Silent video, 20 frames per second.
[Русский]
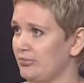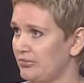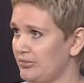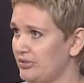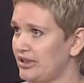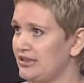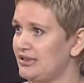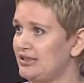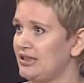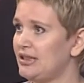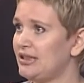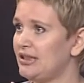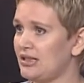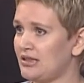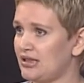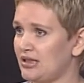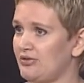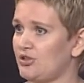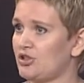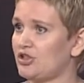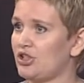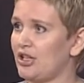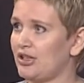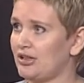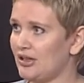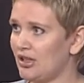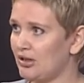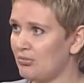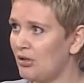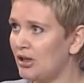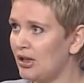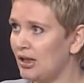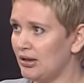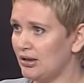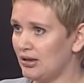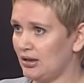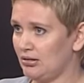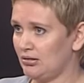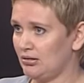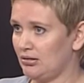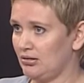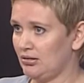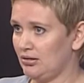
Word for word: насилие совершать нормально,